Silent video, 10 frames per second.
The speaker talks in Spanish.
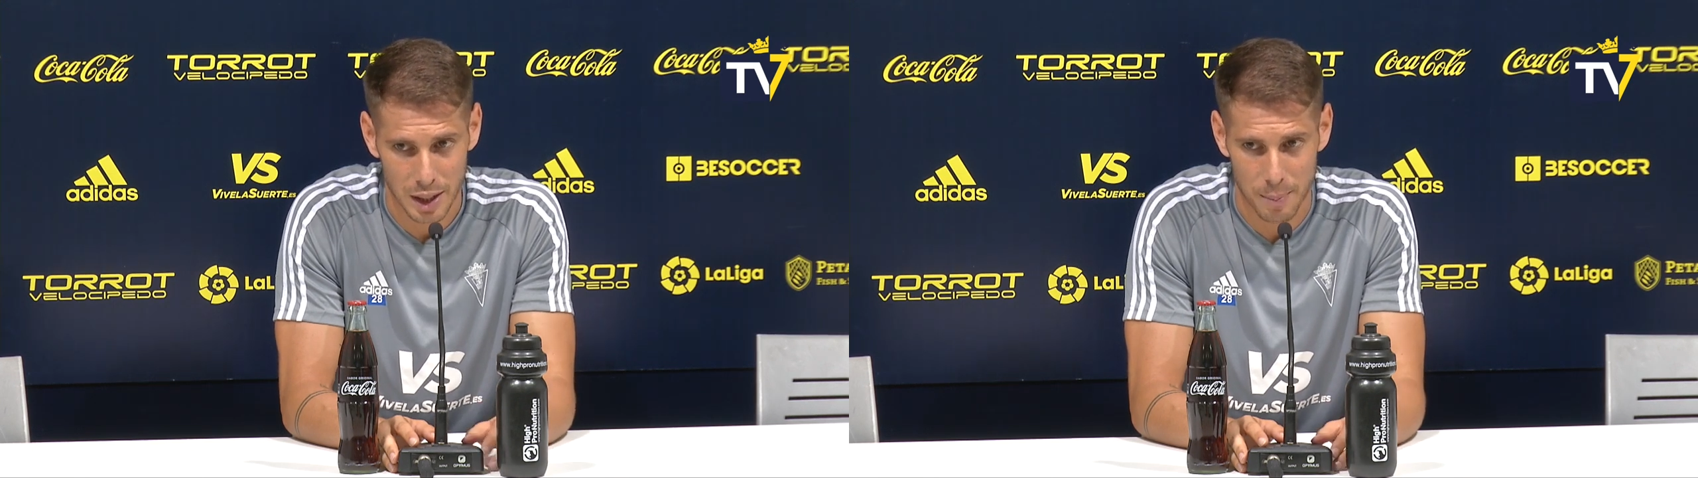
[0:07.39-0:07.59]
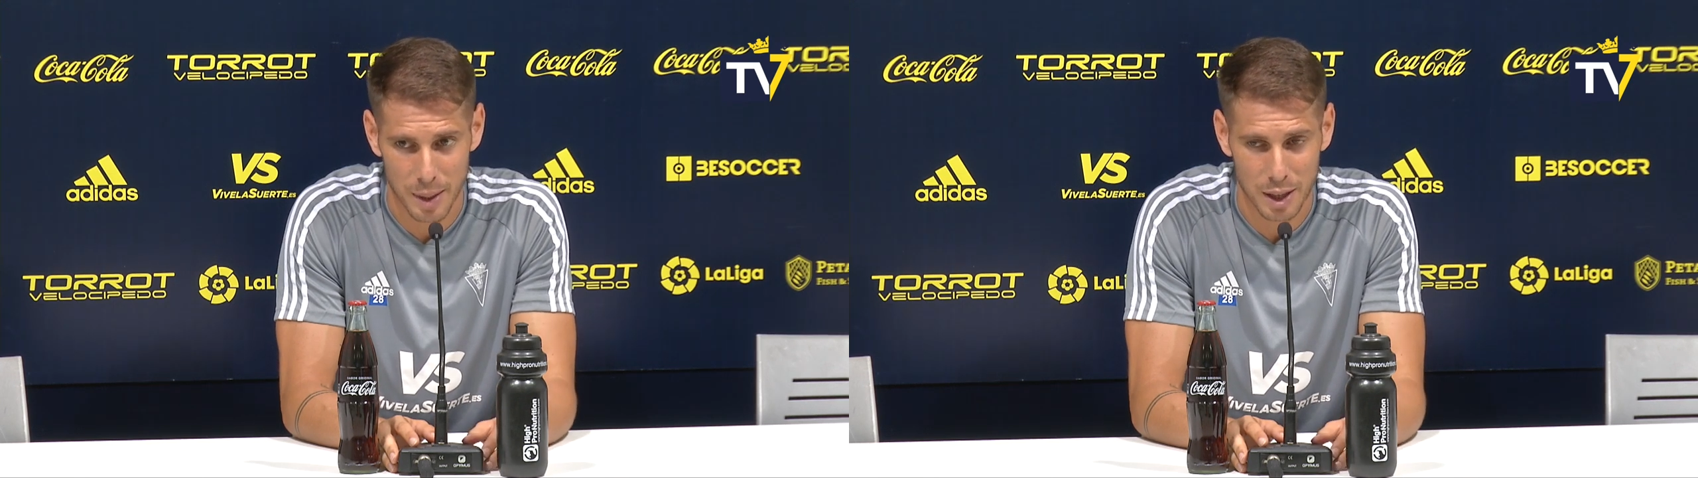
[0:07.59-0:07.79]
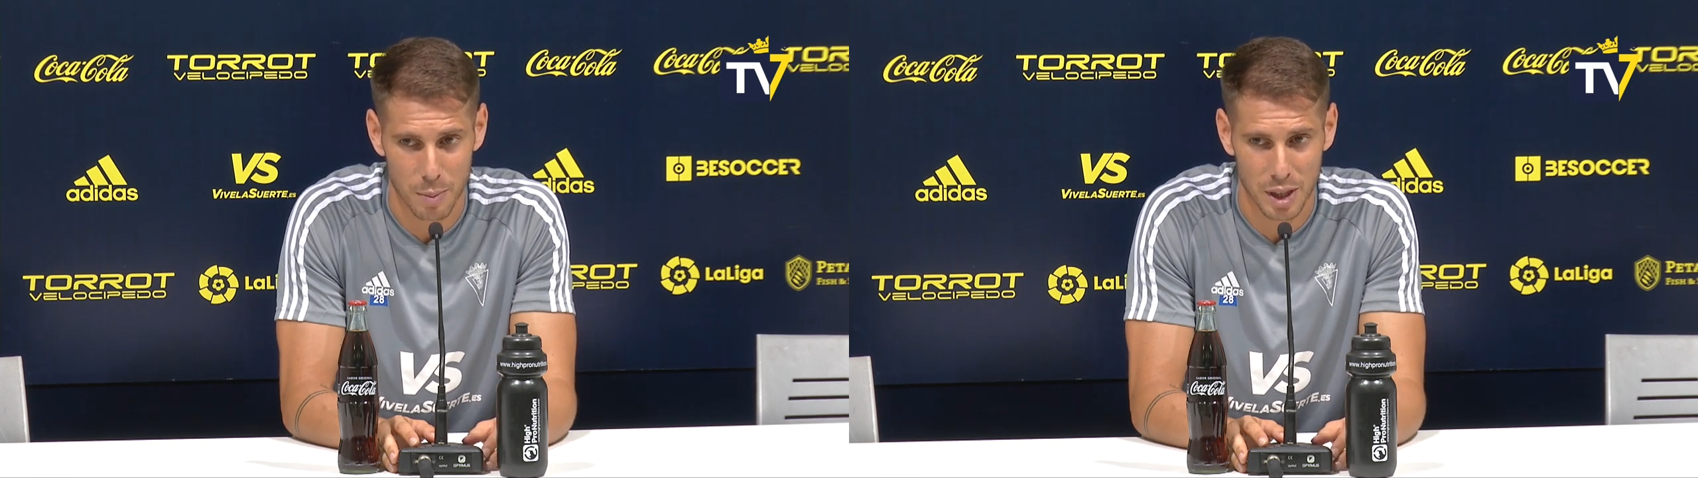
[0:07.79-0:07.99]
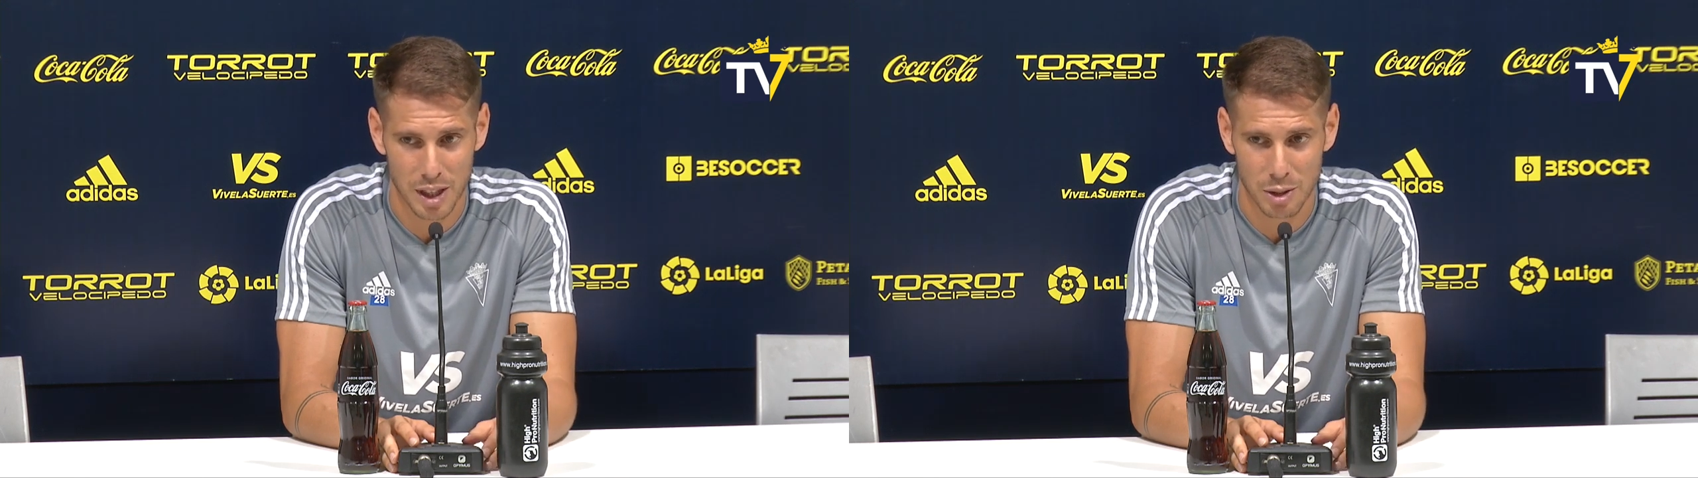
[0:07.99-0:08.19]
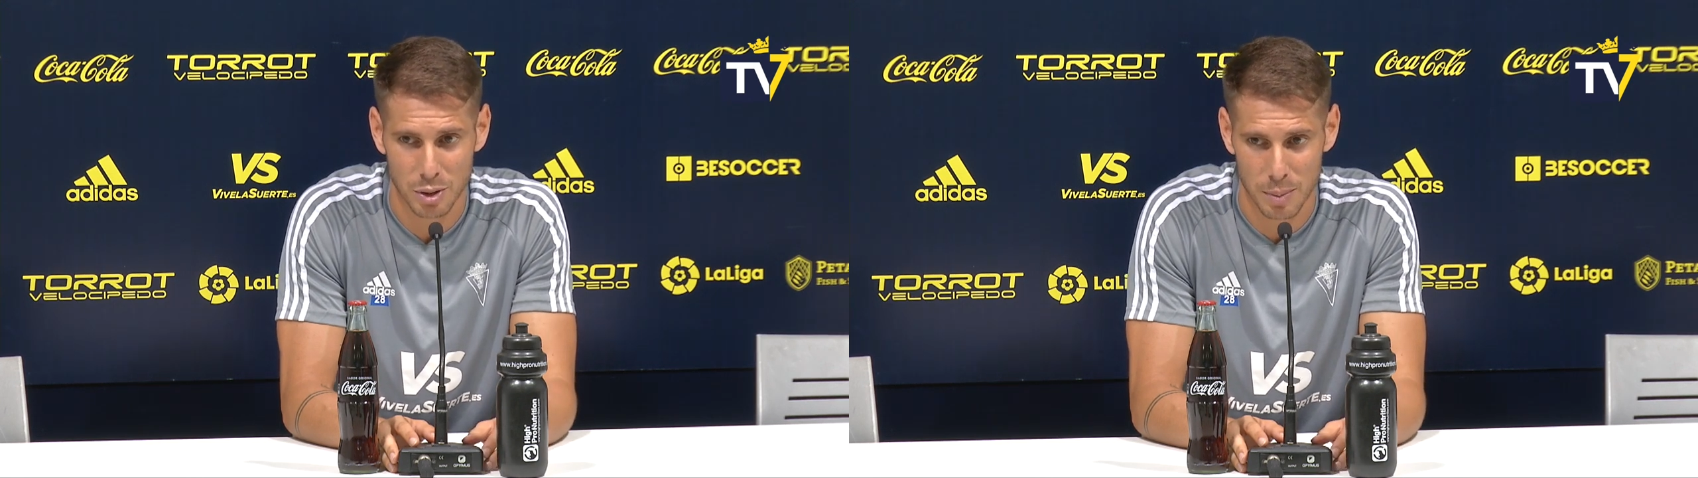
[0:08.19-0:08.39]
más como
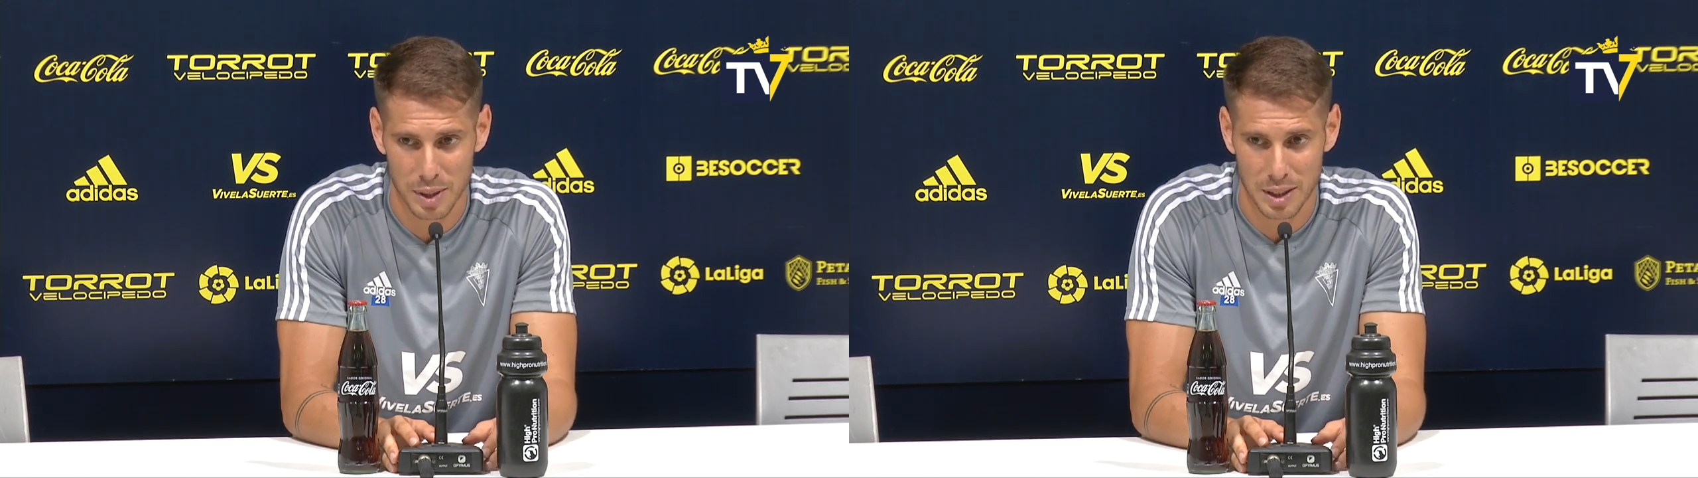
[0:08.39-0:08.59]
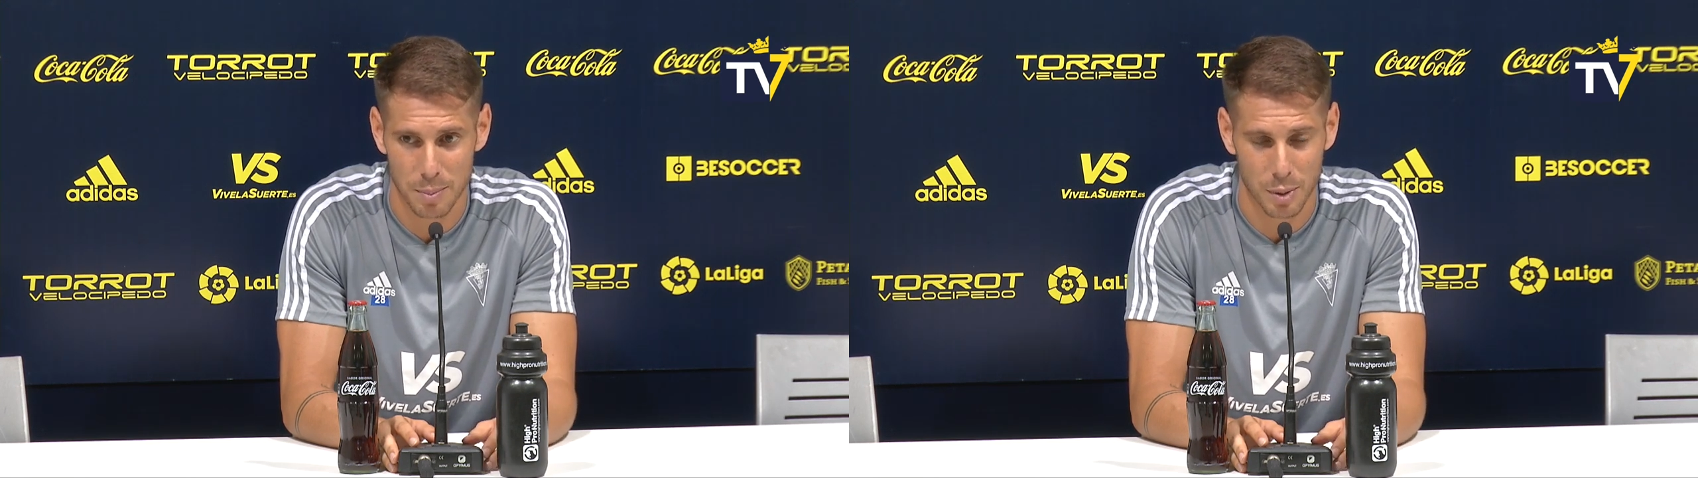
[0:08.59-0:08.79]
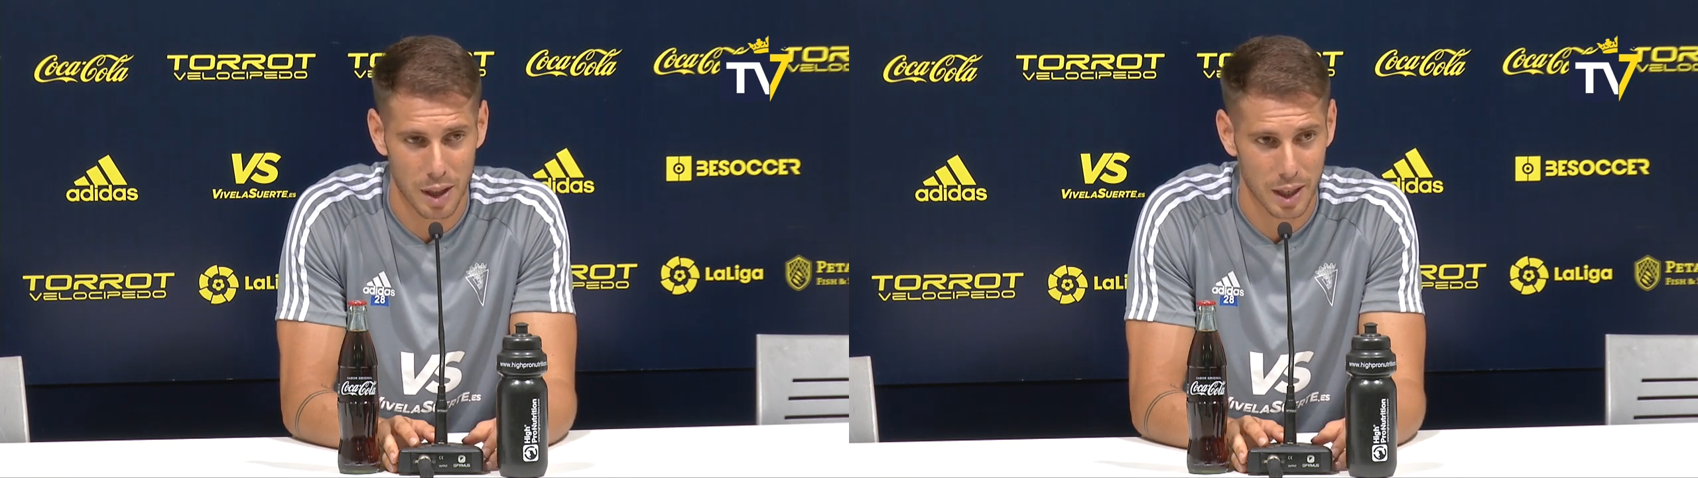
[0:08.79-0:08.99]
las, últimas temporadas,